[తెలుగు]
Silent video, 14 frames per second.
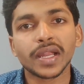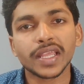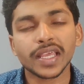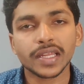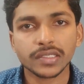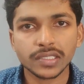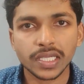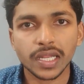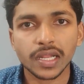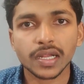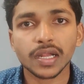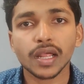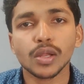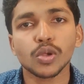మనీ ఎర్న్
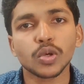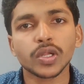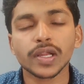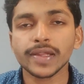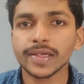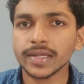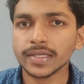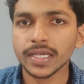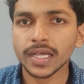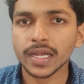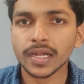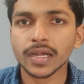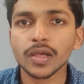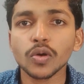చేయాలన్నా లోన్ క్లియర్
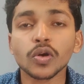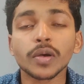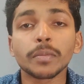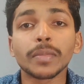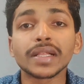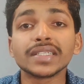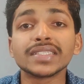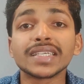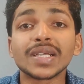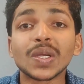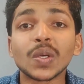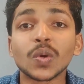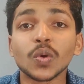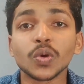చేయాలన్నా ఒక మంచి
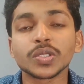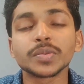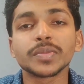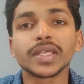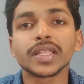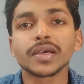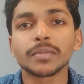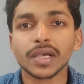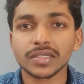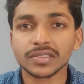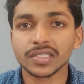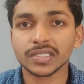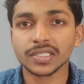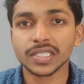కోర్స్ మీద
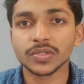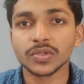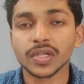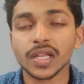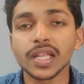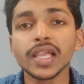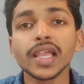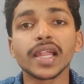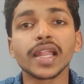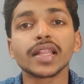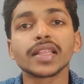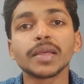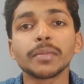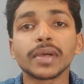మాస్టర్స్ చేసి ఉండాలి అండ్
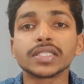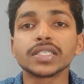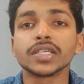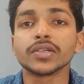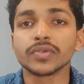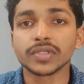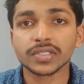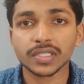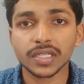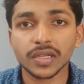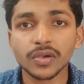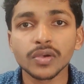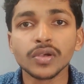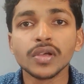అంతే మంచి
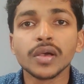యూనివర్సిటీలో